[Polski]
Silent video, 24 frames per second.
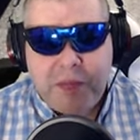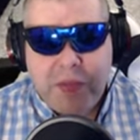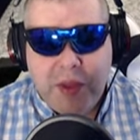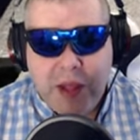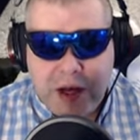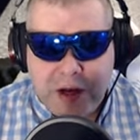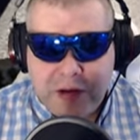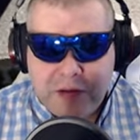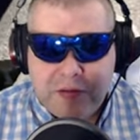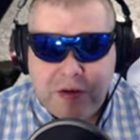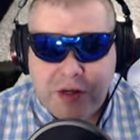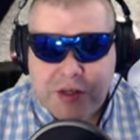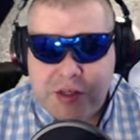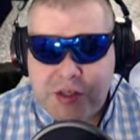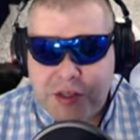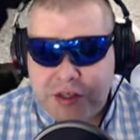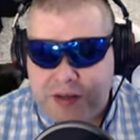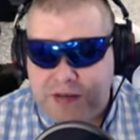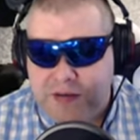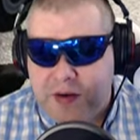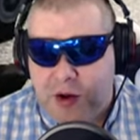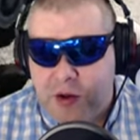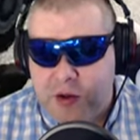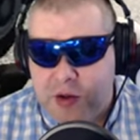No on właśnie
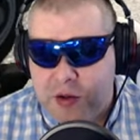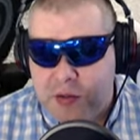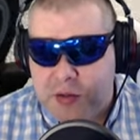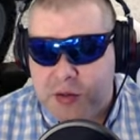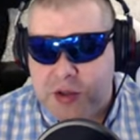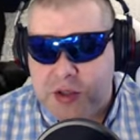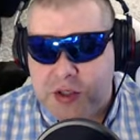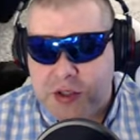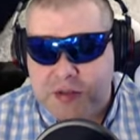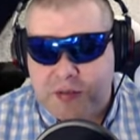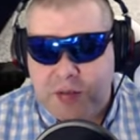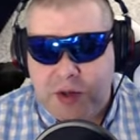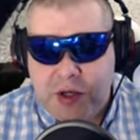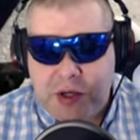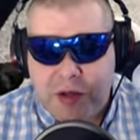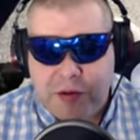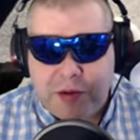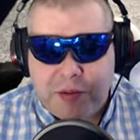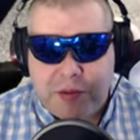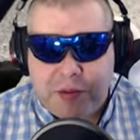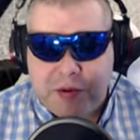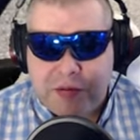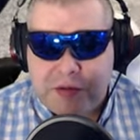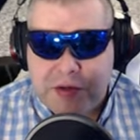zwolnił, bo się
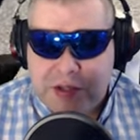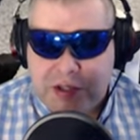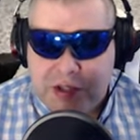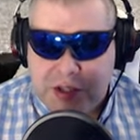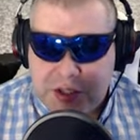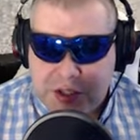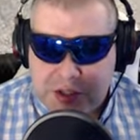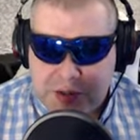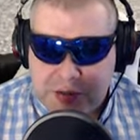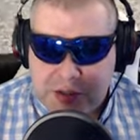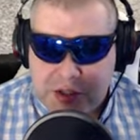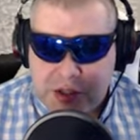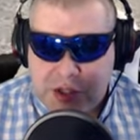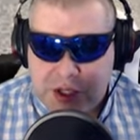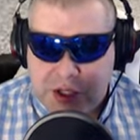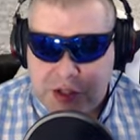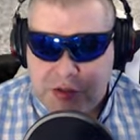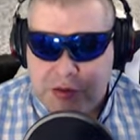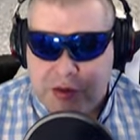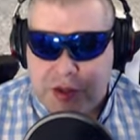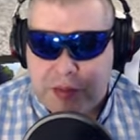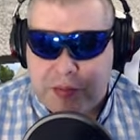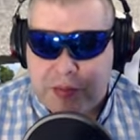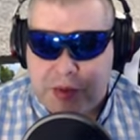zmieniło pewnie z
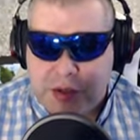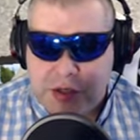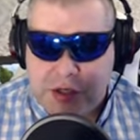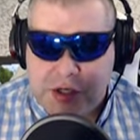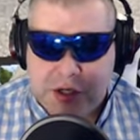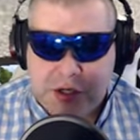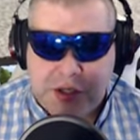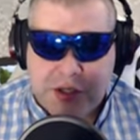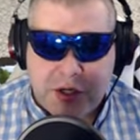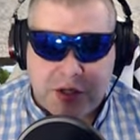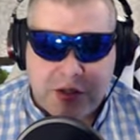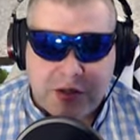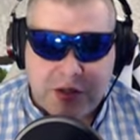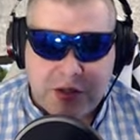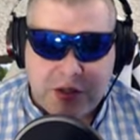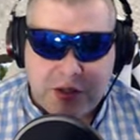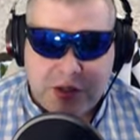70 na 50.